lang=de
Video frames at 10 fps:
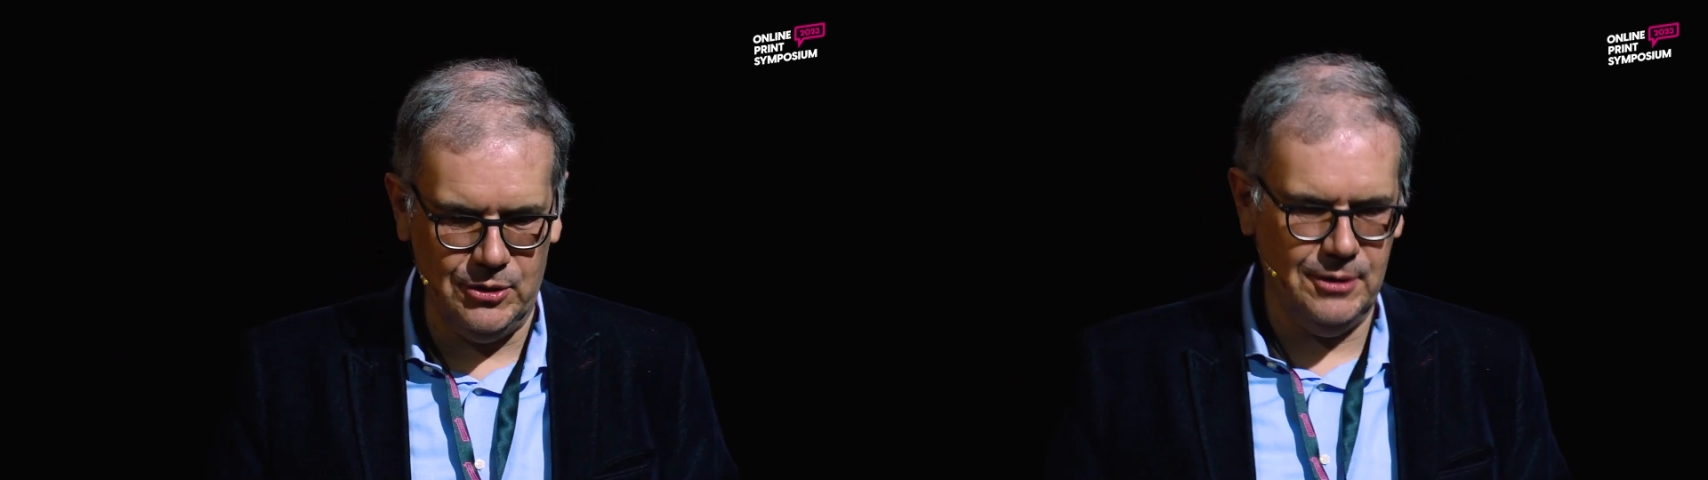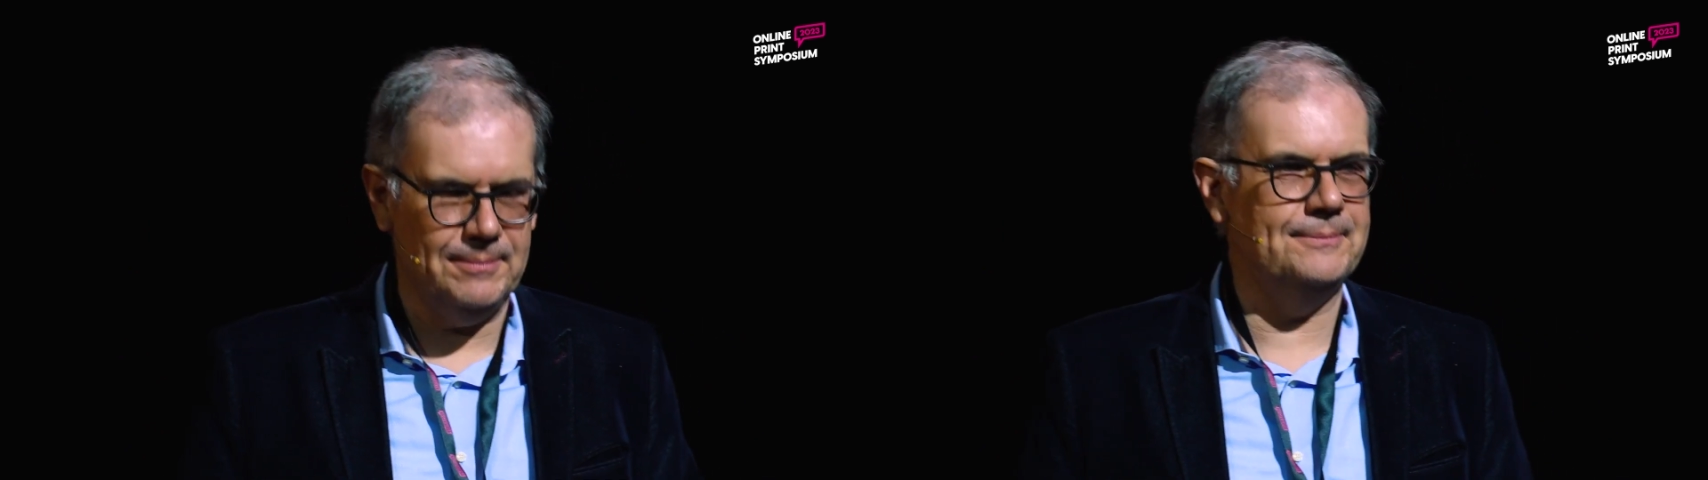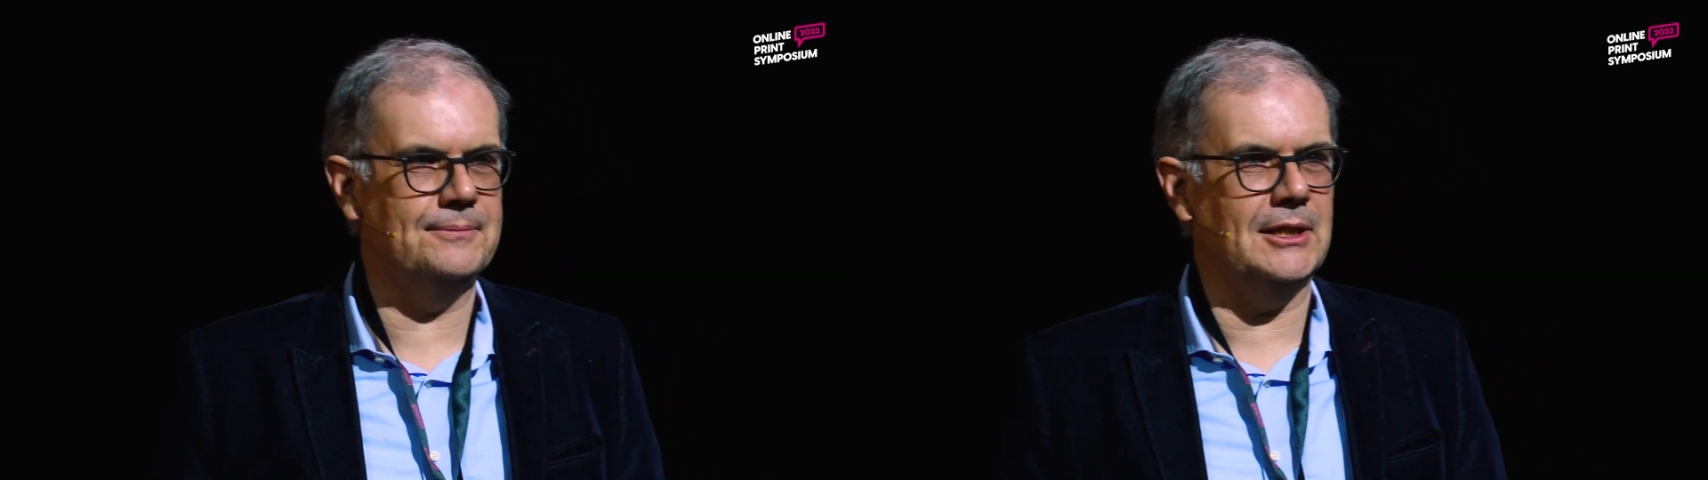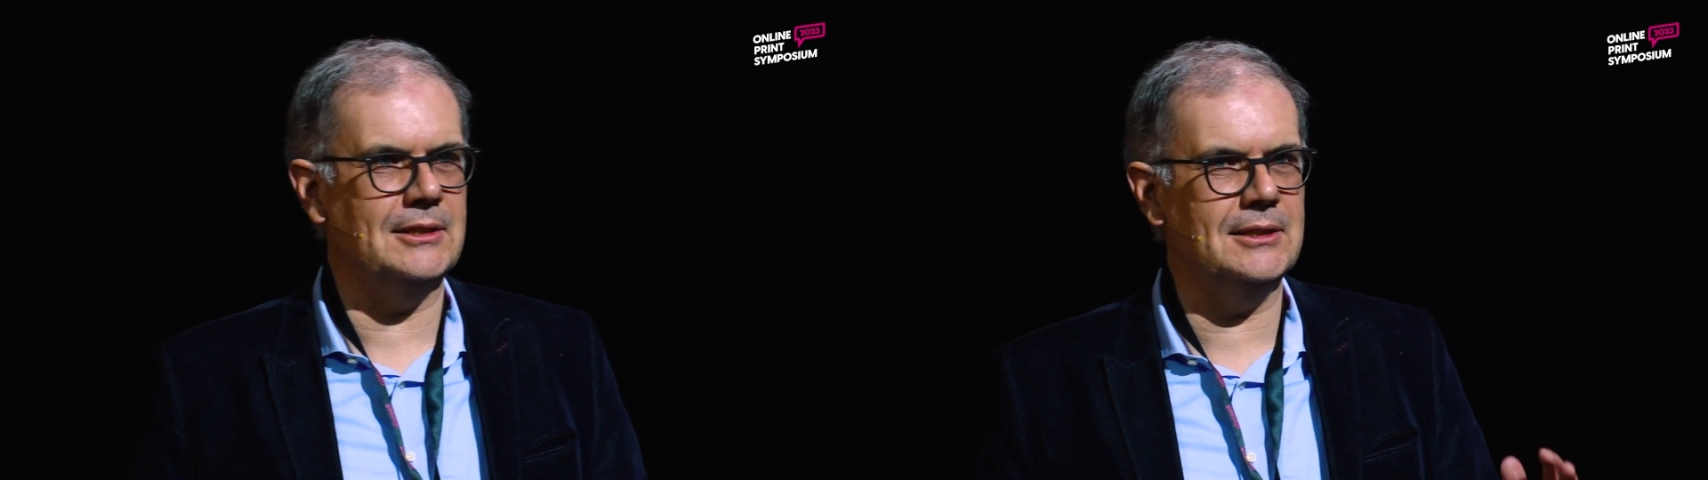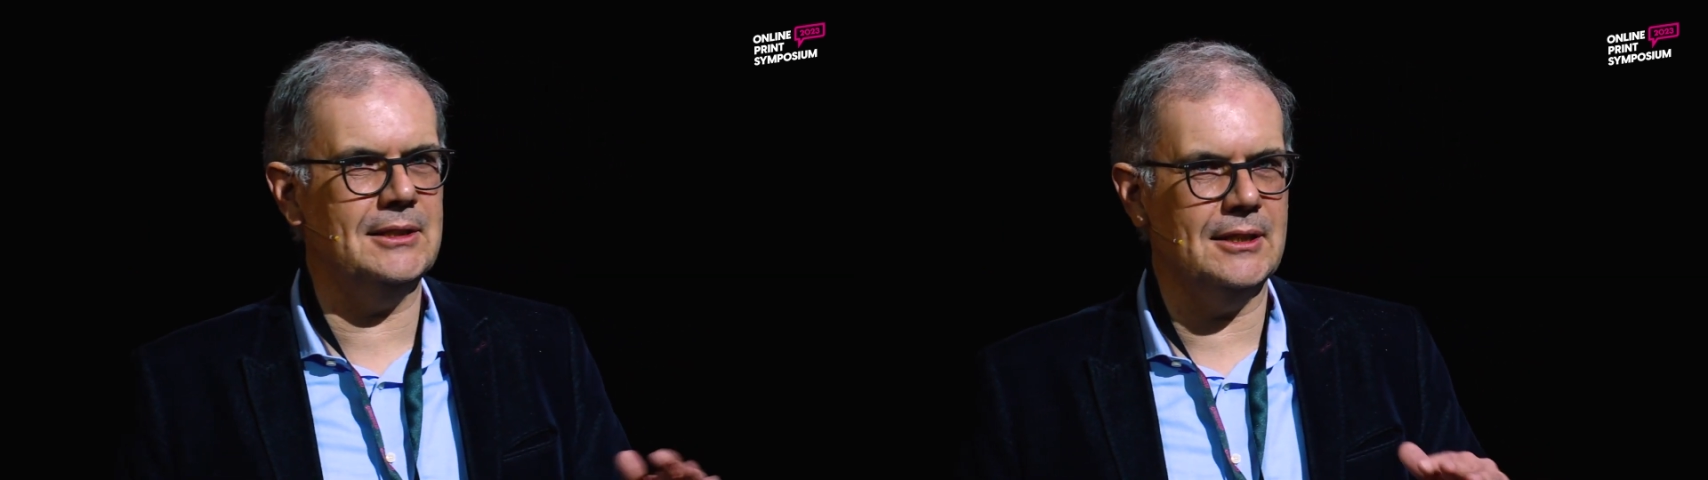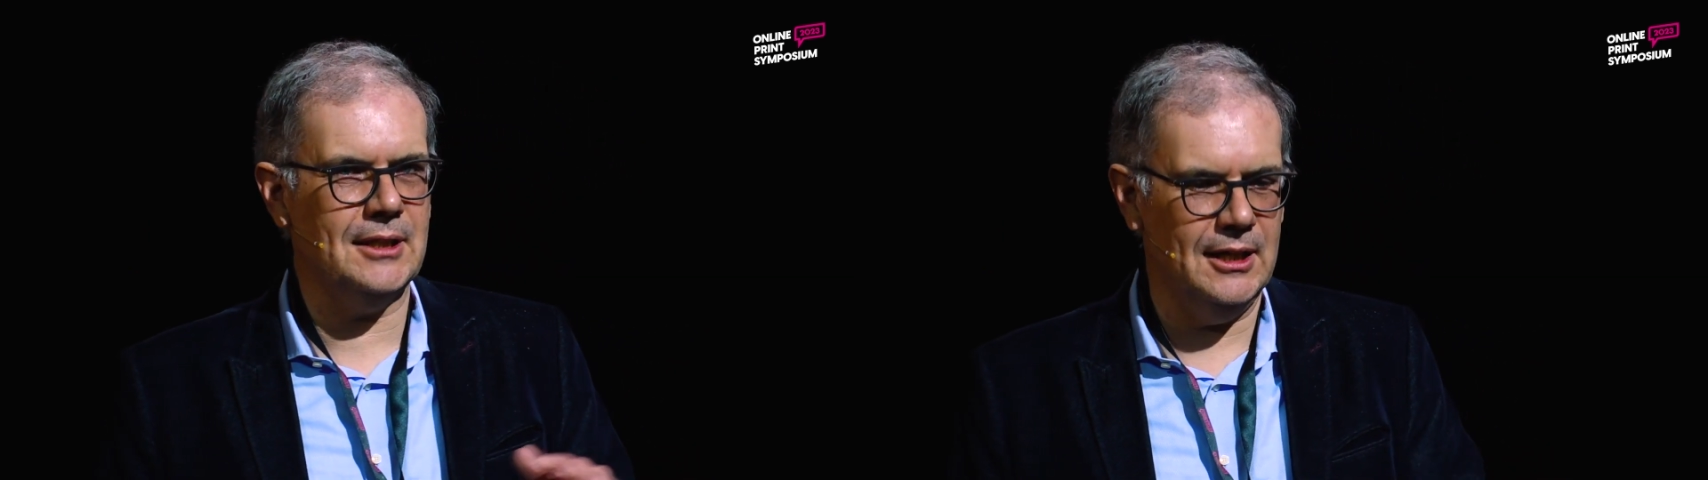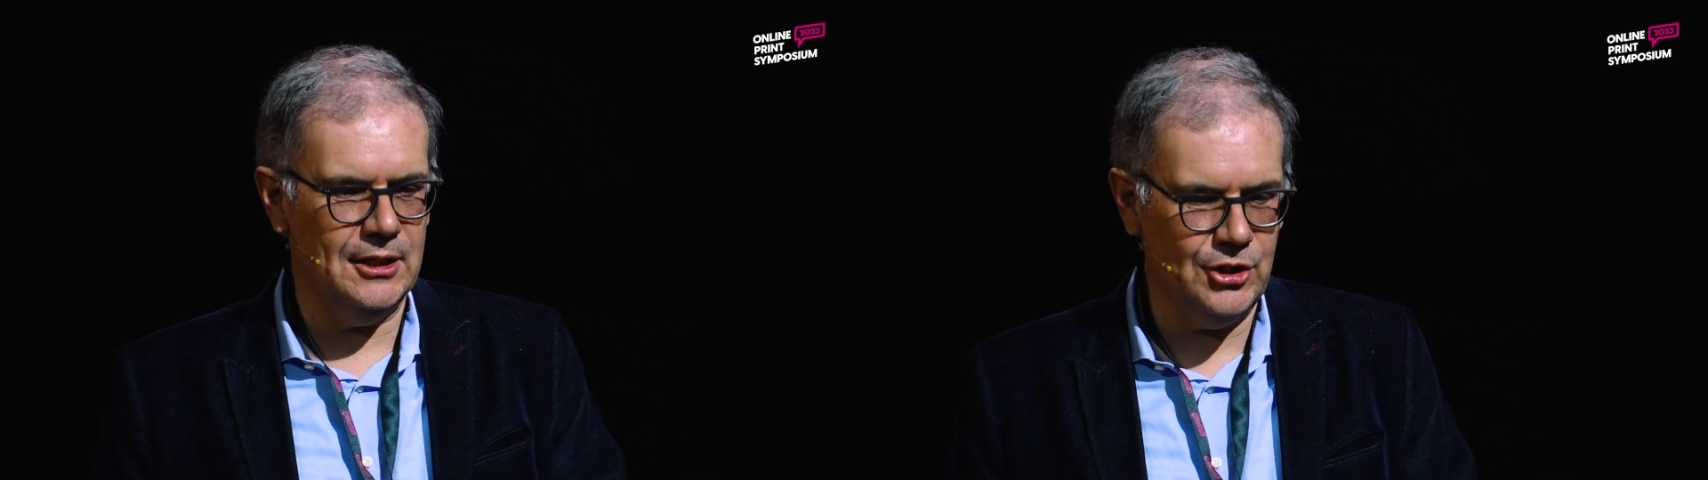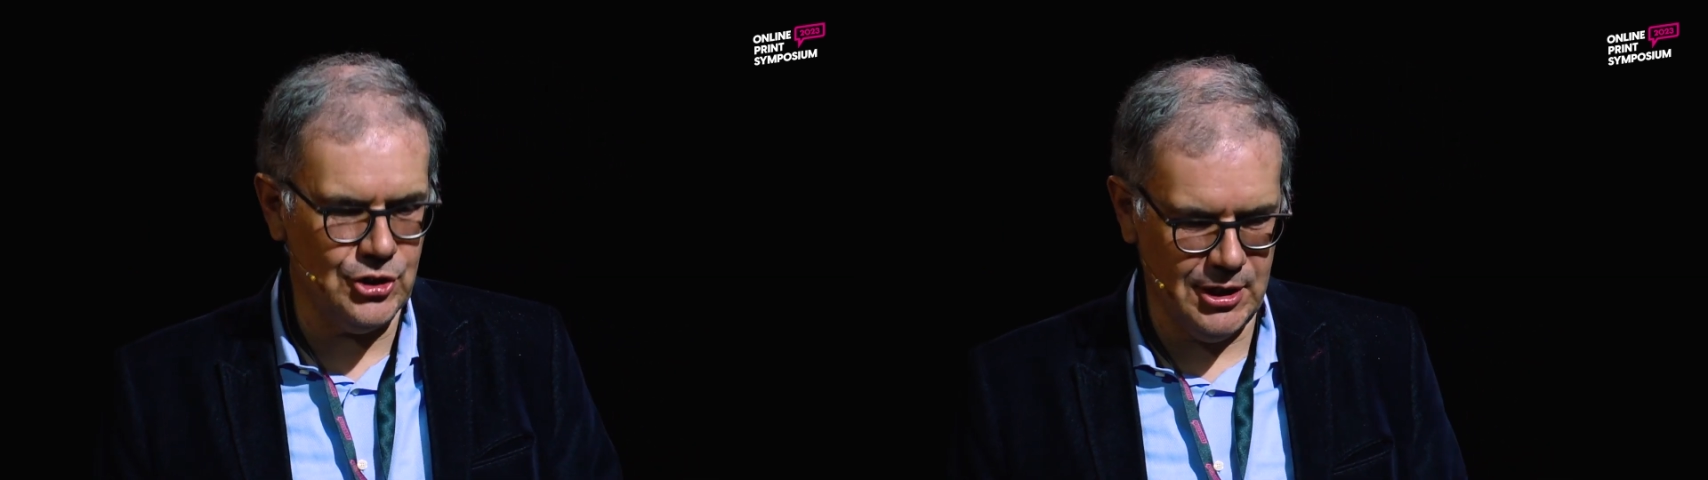auch, das ist dann
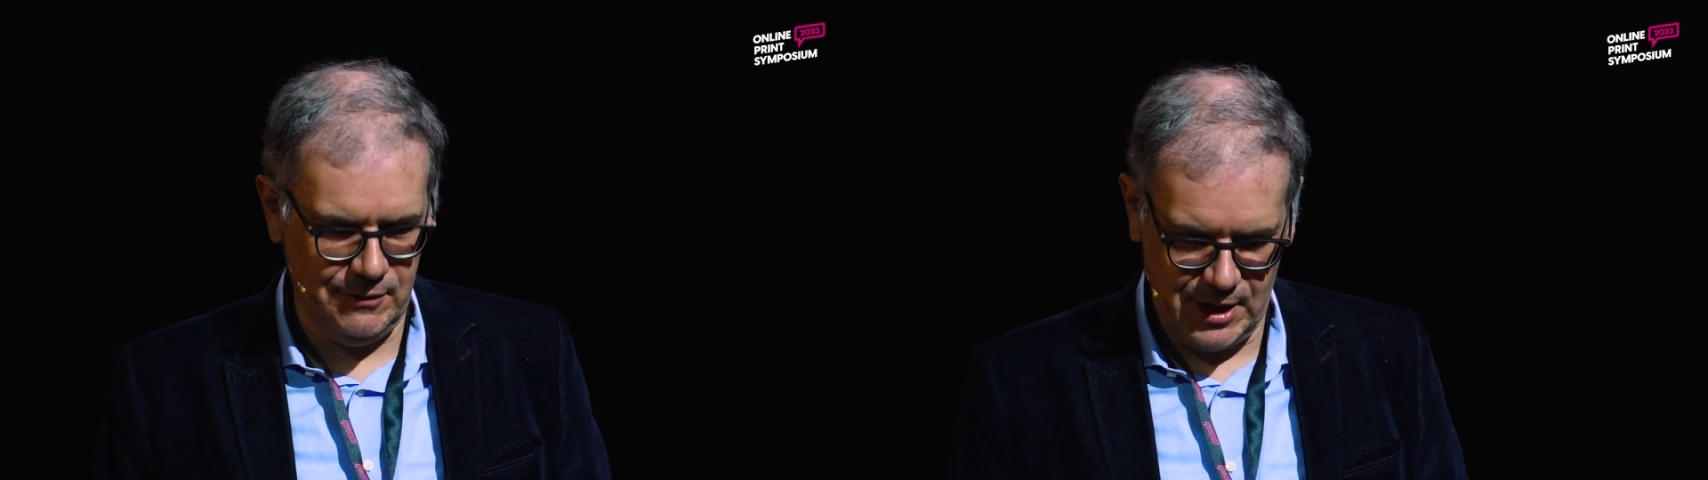relativ schnell